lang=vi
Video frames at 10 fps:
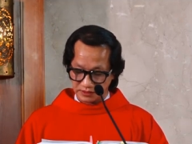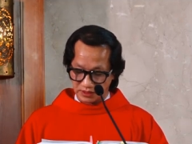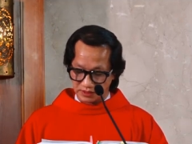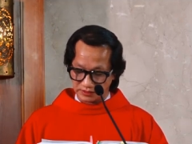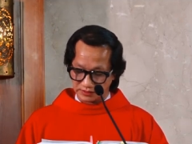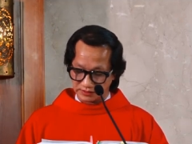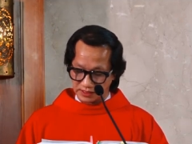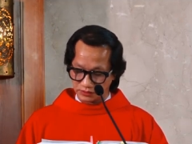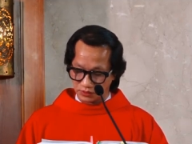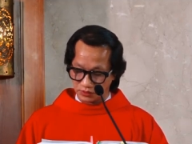còn
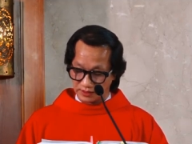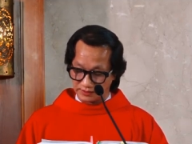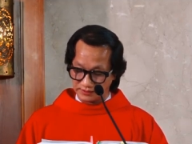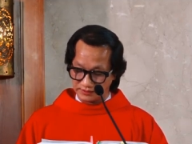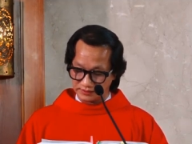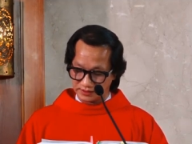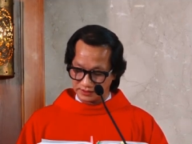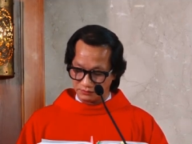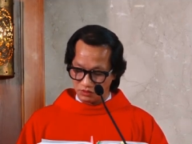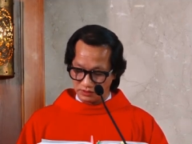các thủ lãnh
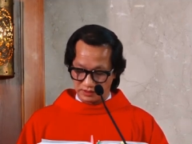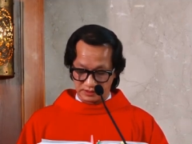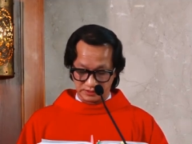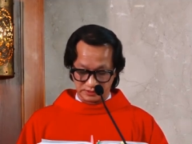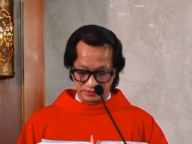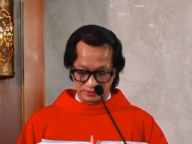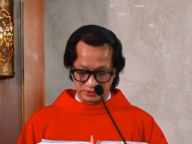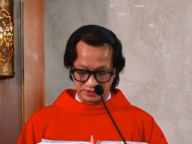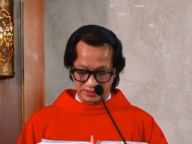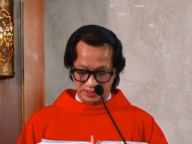thì buông lời
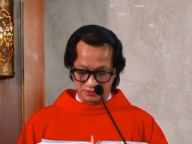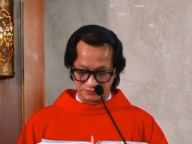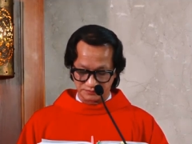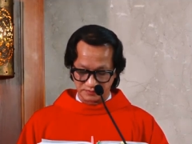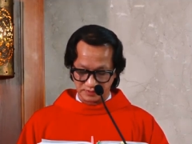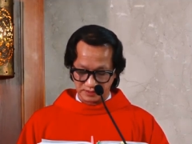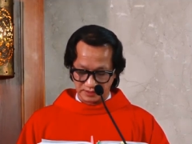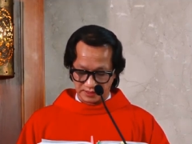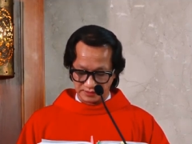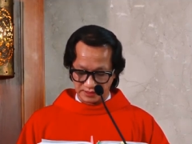cười nhạo.
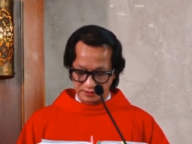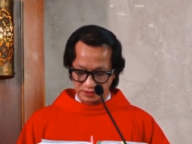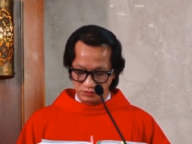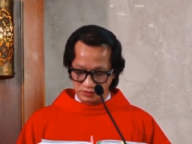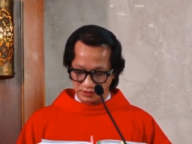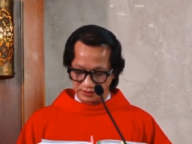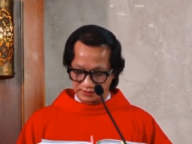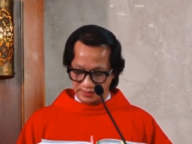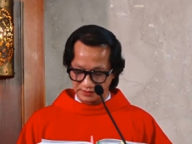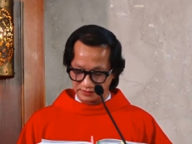Hắn đã cứu người
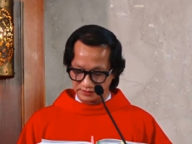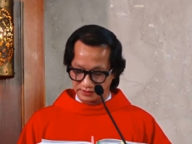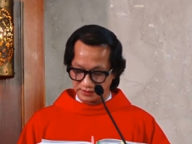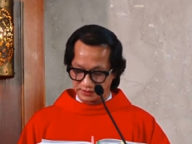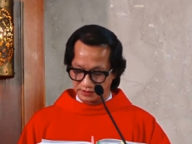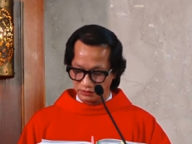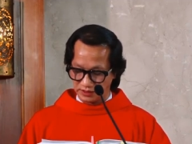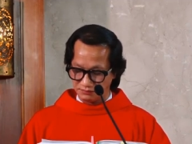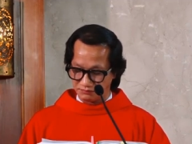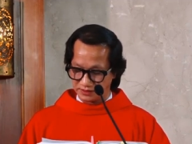khác thì cứu
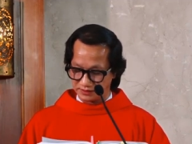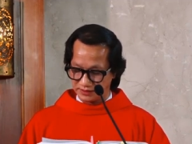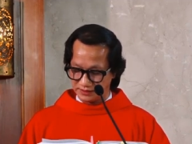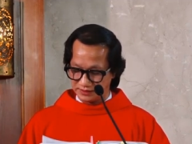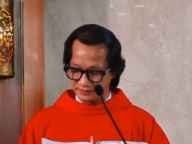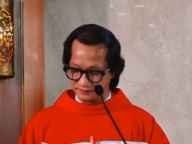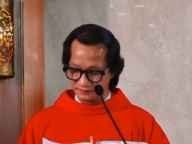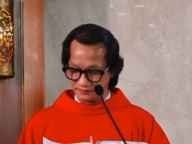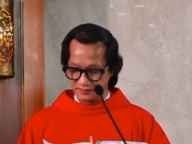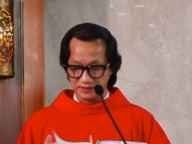lấy mình đi.
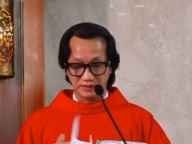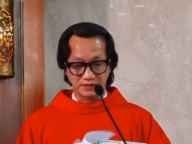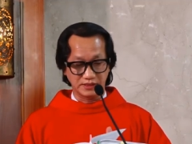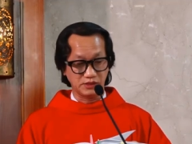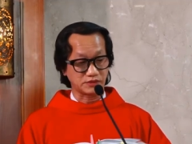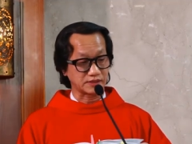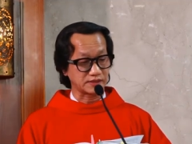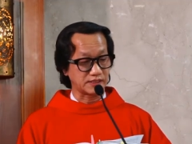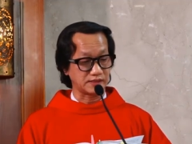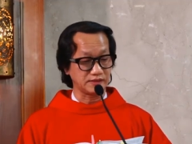Nếu
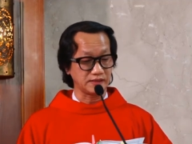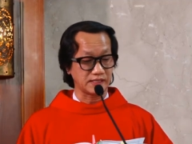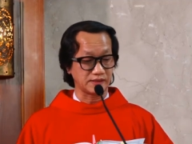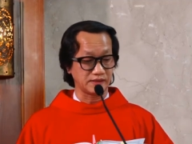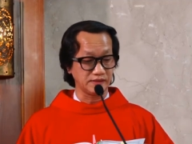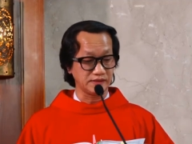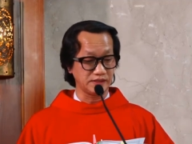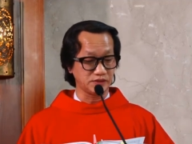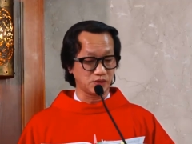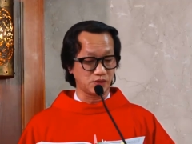thật hắn là đứng
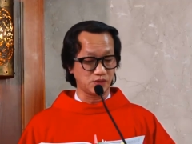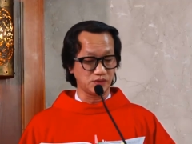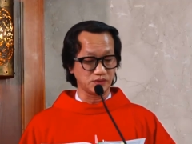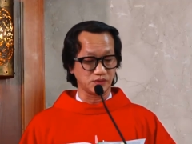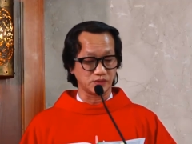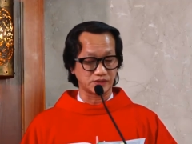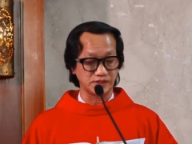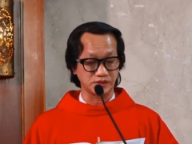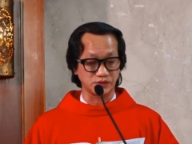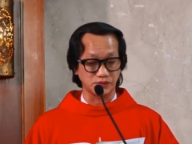Kitô của
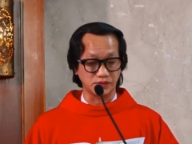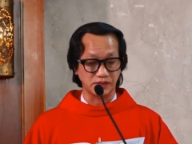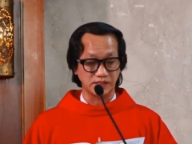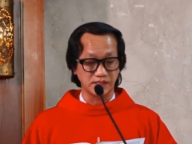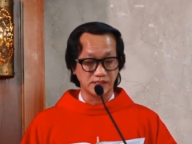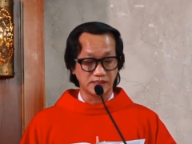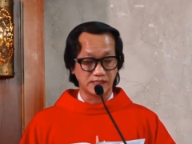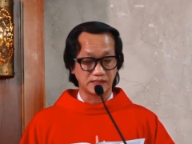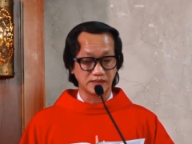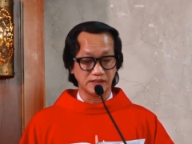Thiên Chúa,
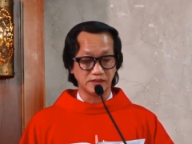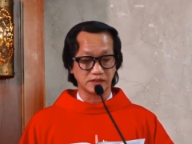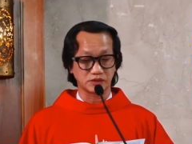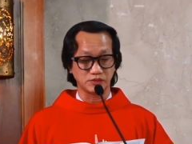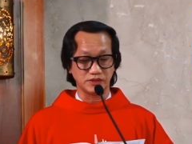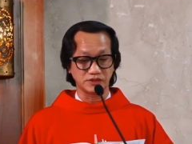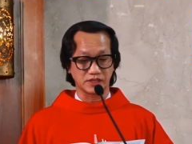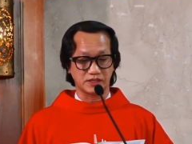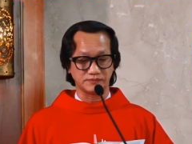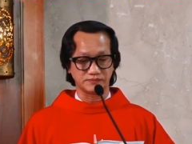là người được tuyển
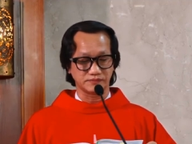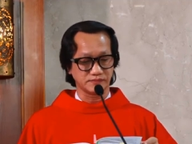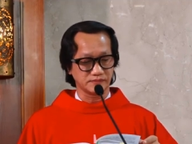chọn,